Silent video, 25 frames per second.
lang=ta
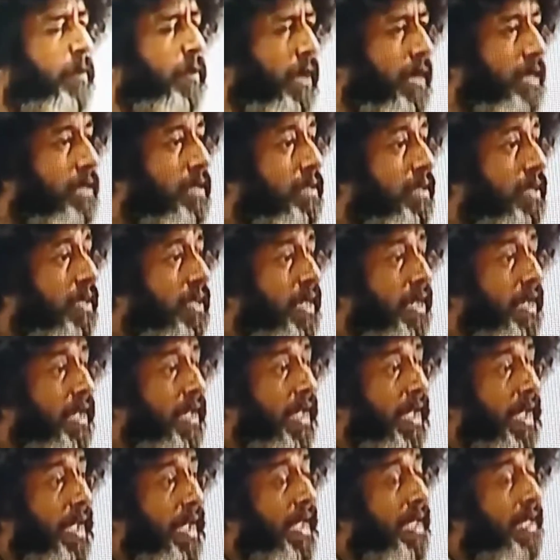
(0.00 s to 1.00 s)
போவா
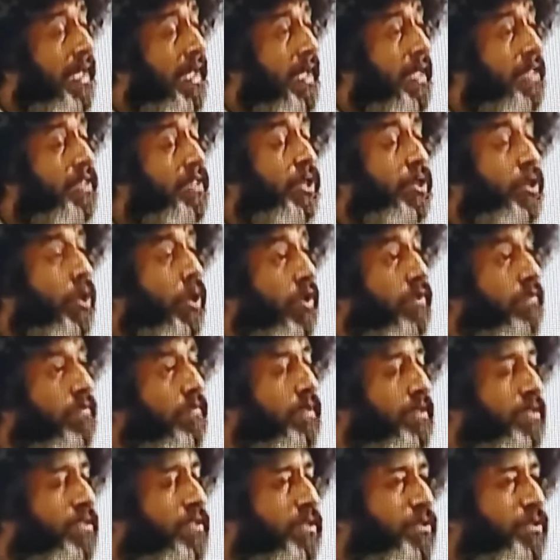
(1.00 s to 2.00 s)
அந்த
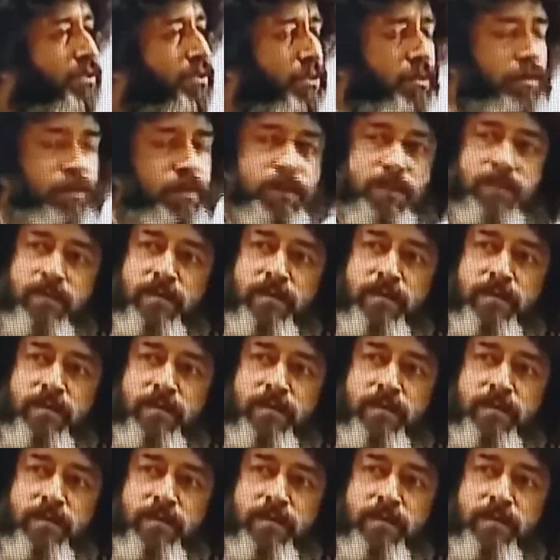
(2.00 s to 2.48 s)
கான்வர்ஸ் இஸ் ட்ரூ